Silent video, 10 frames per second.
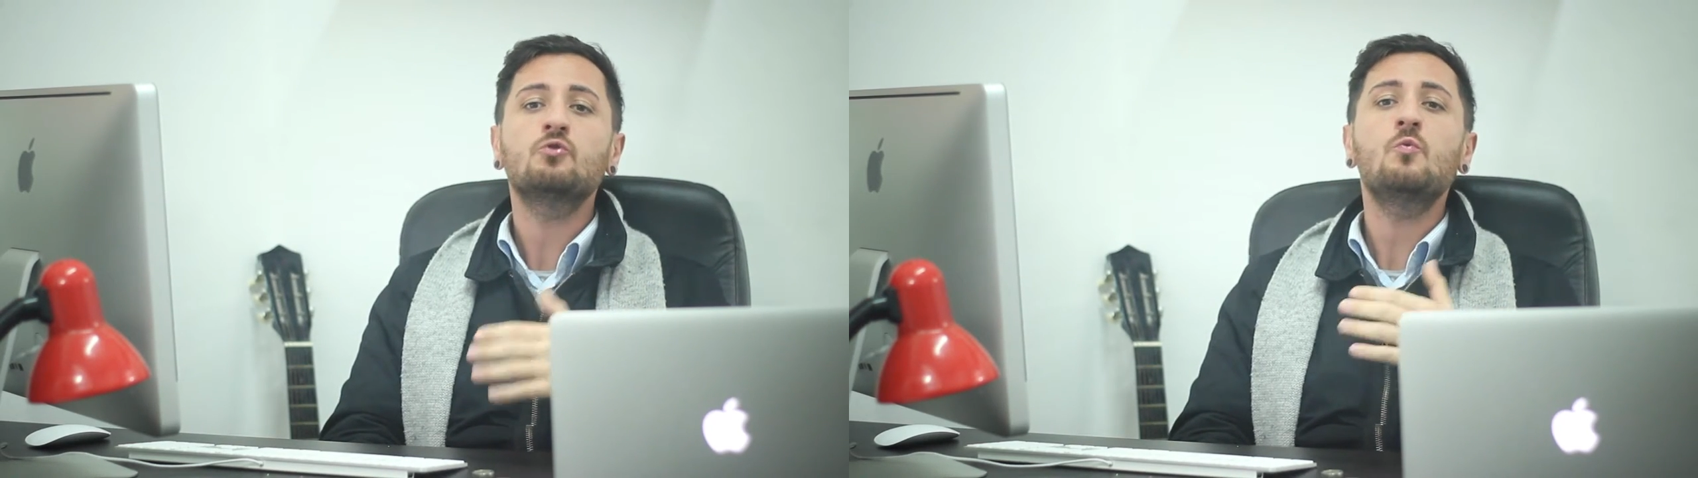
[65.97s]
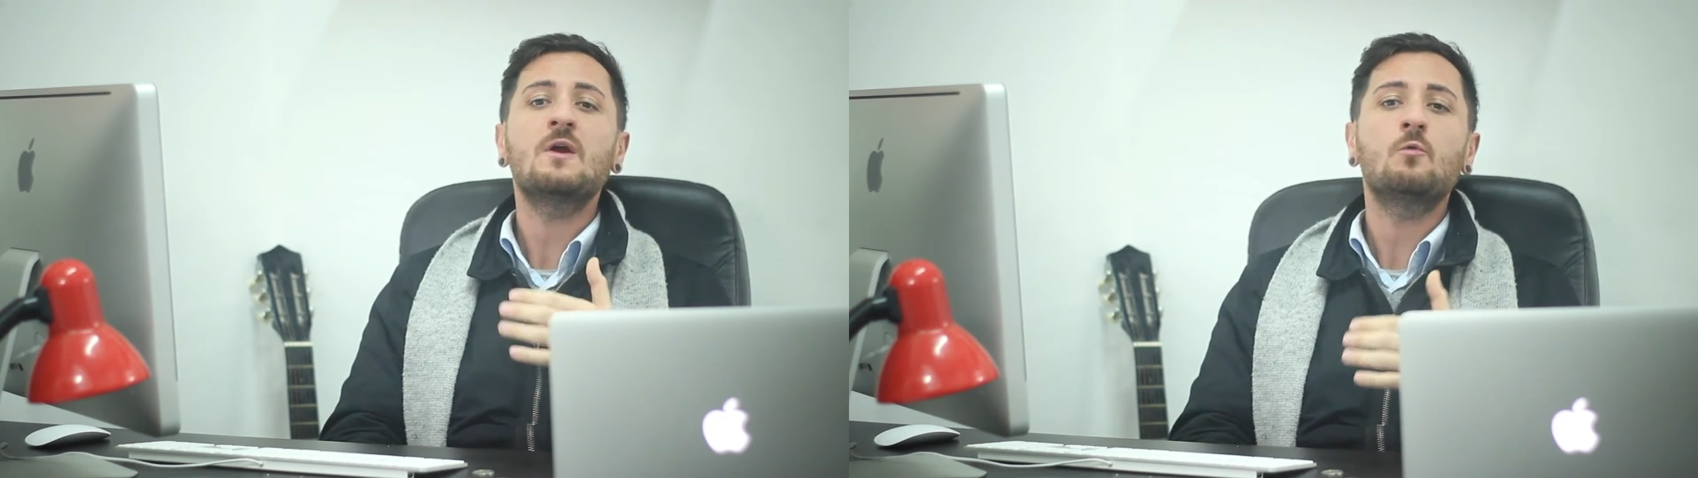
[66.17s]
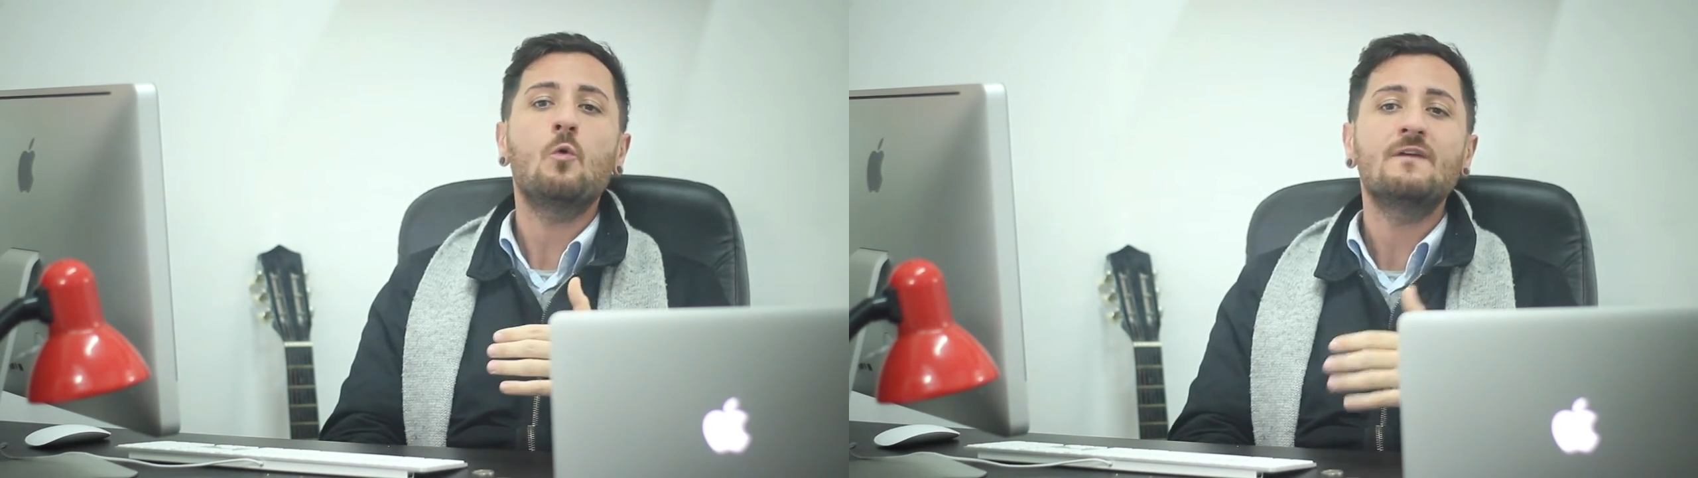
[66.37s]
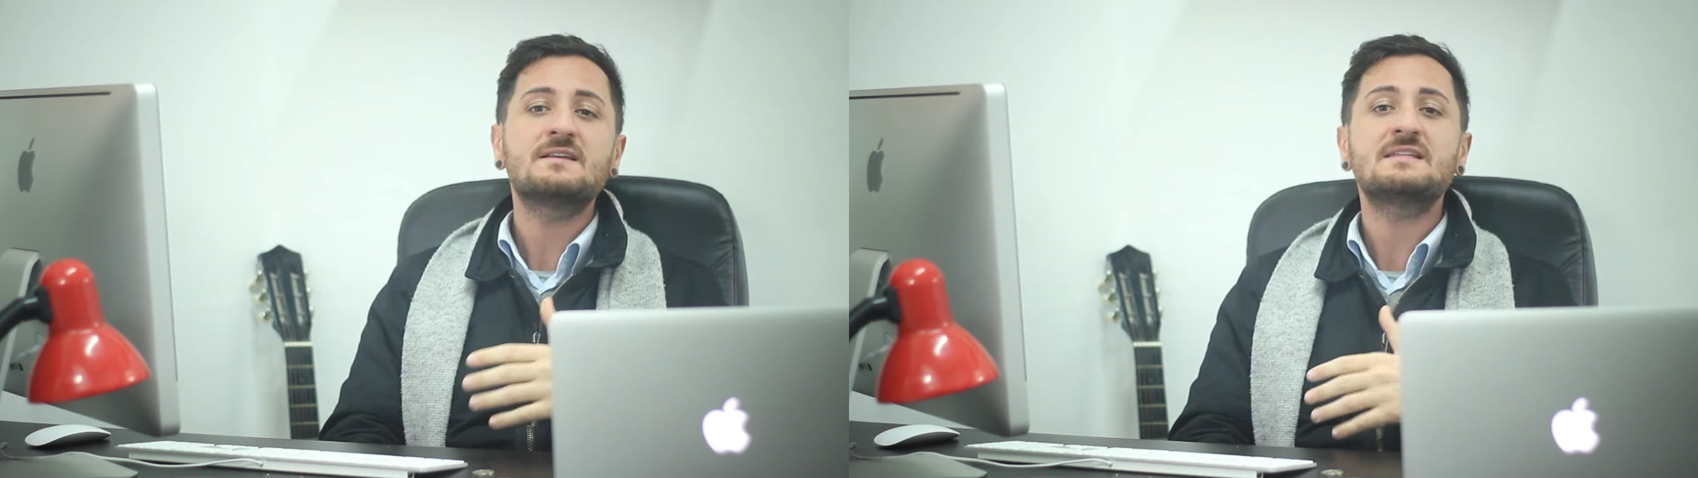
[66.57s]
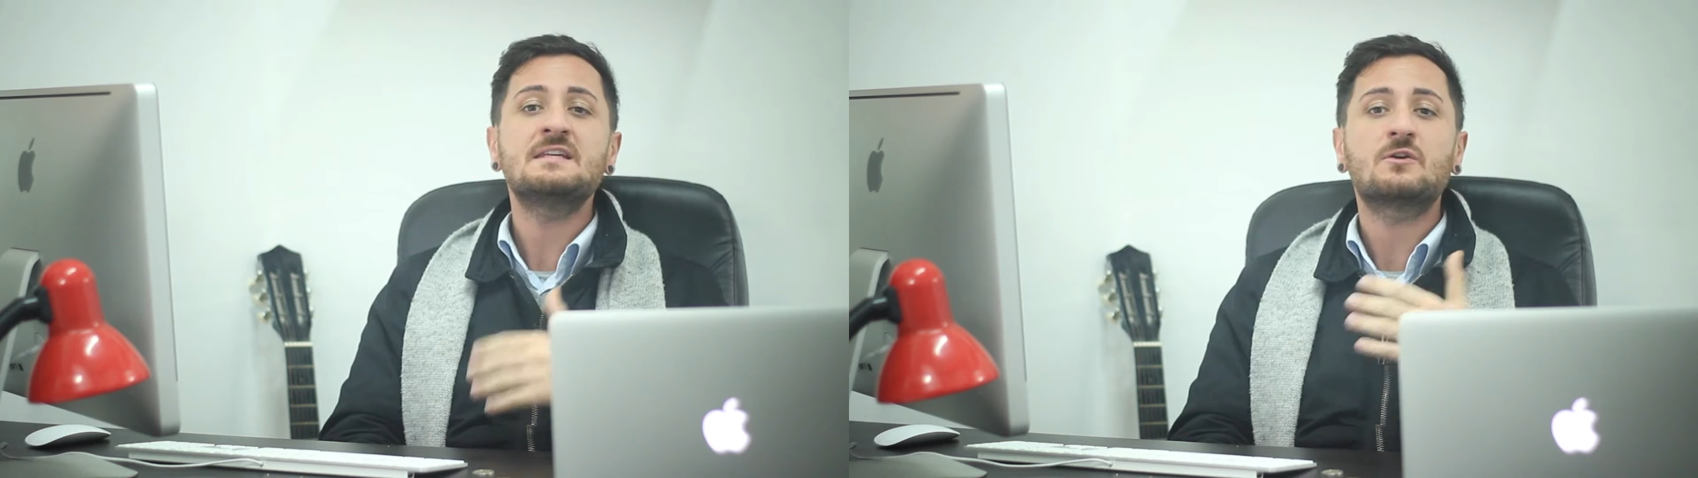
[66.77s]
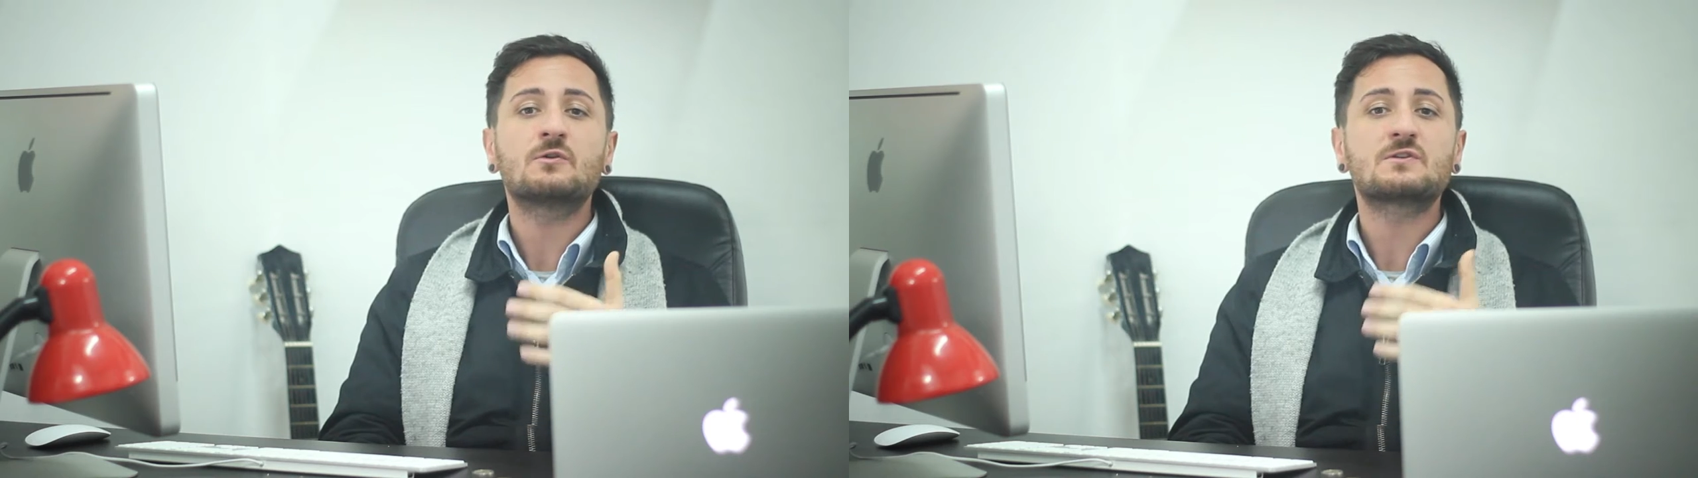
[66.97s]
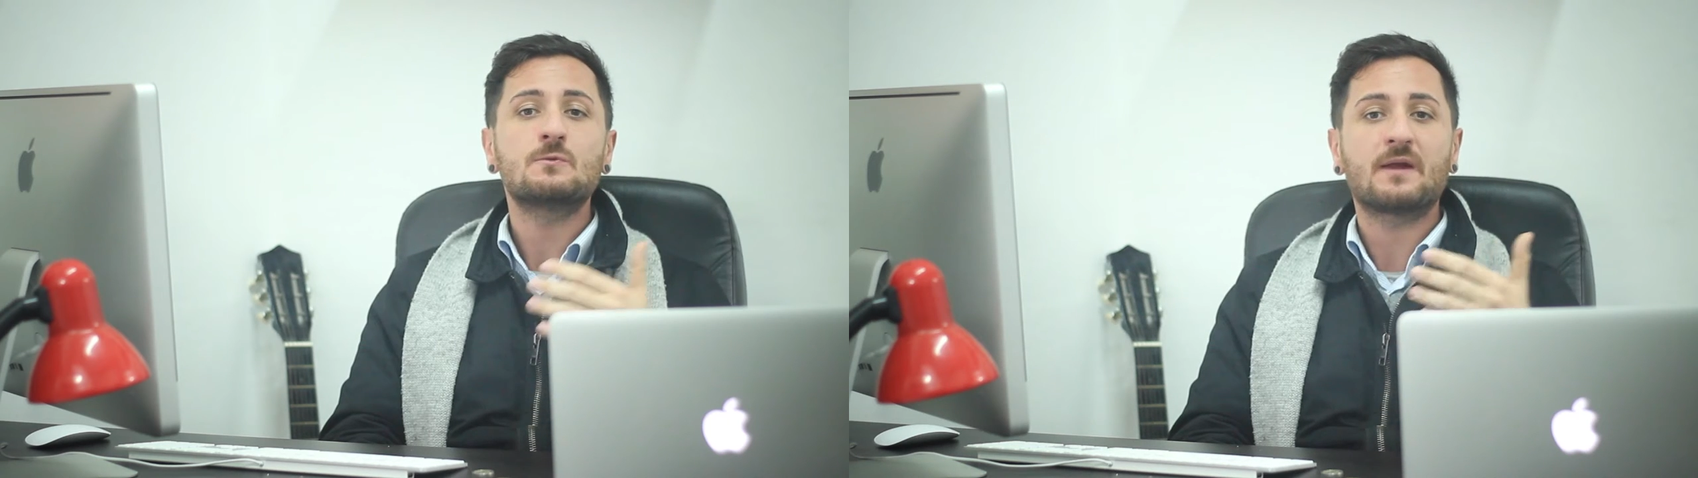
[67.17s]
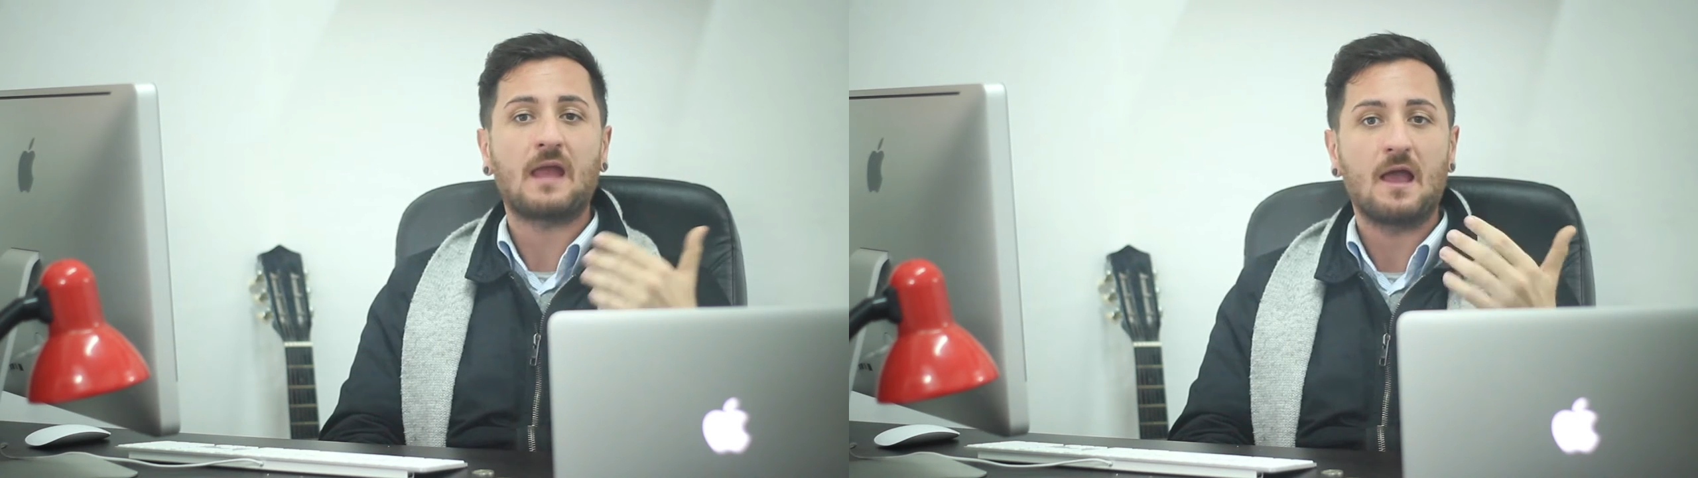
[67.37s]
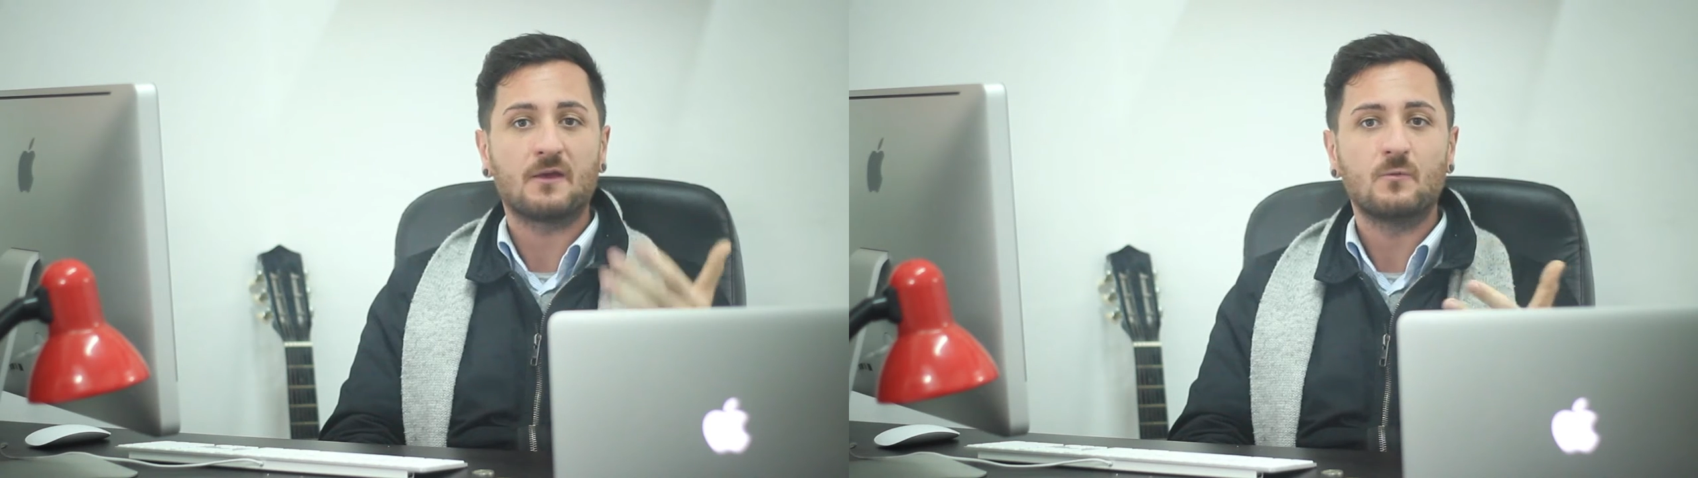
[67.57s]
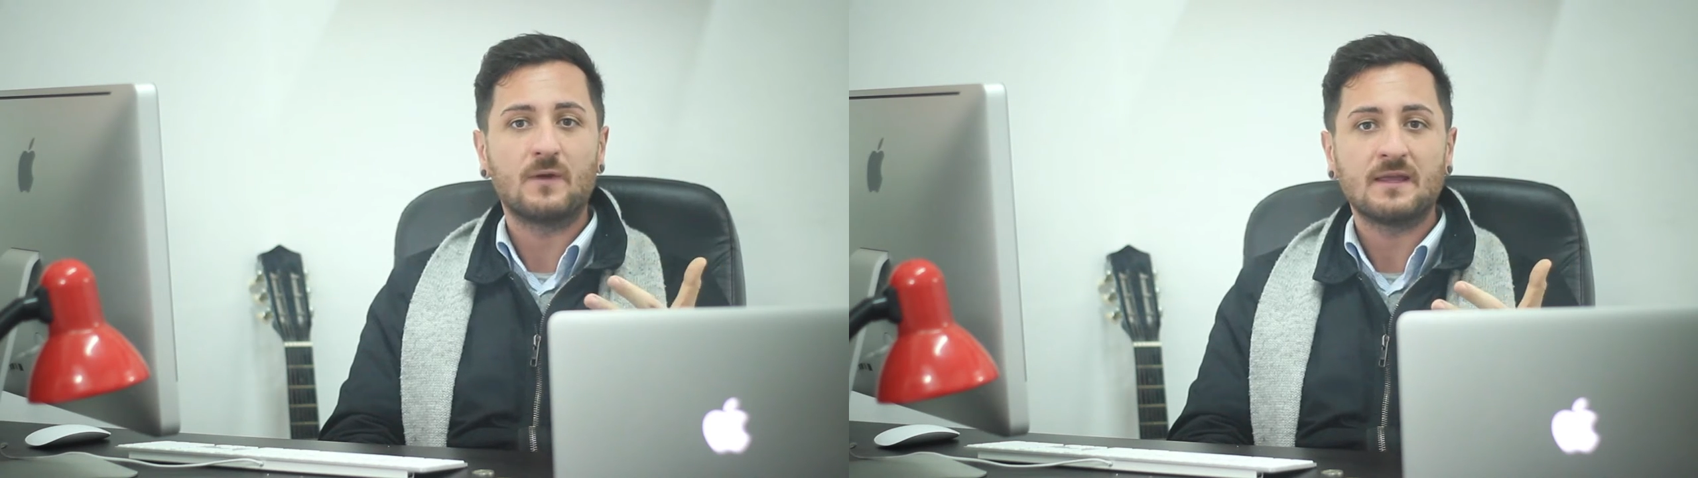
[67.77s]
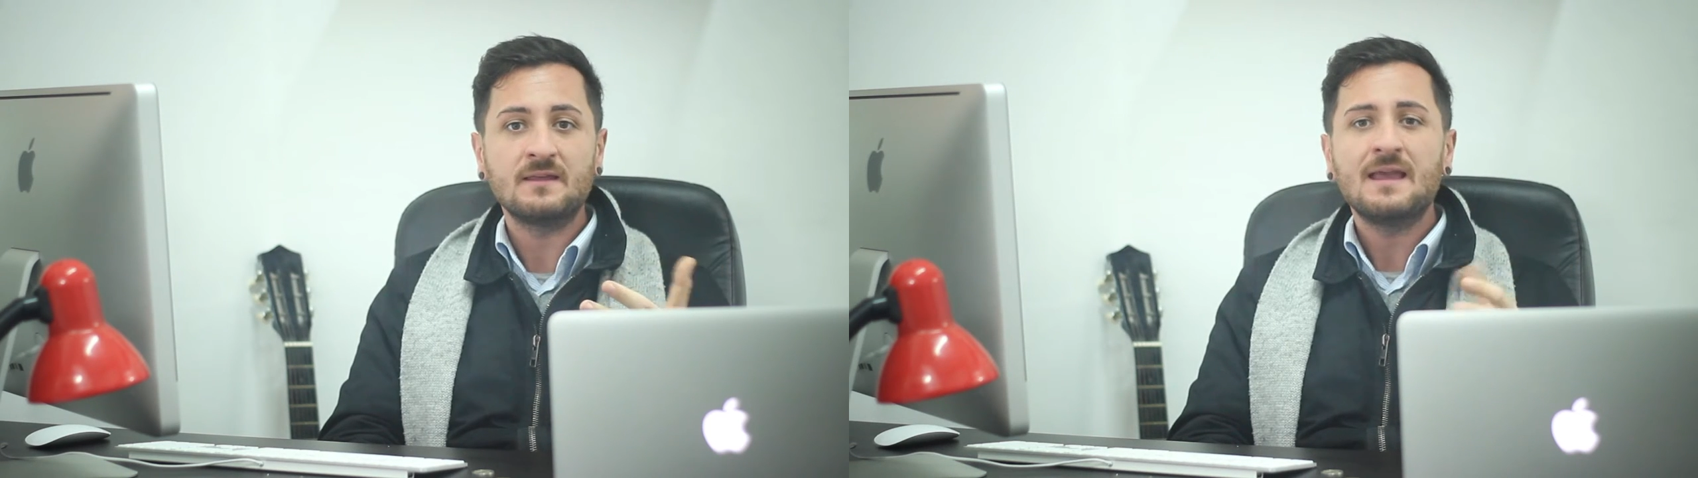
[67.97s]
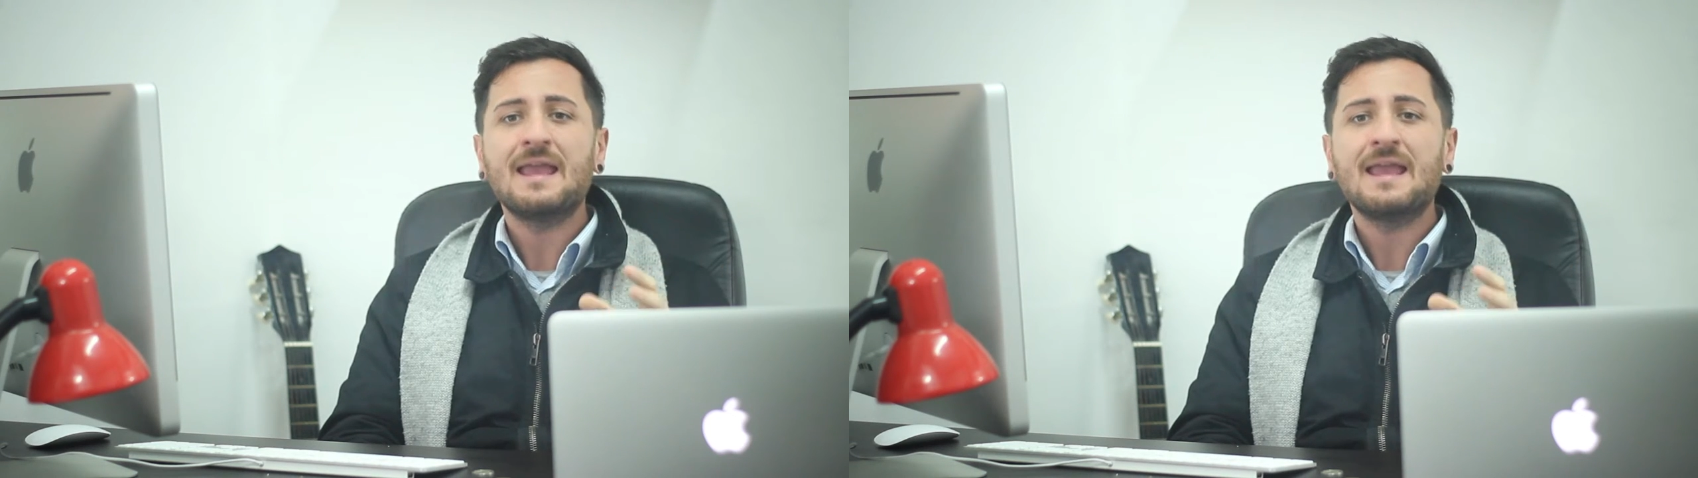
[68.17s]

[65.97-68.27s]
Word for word: due nuove SQL Superhighway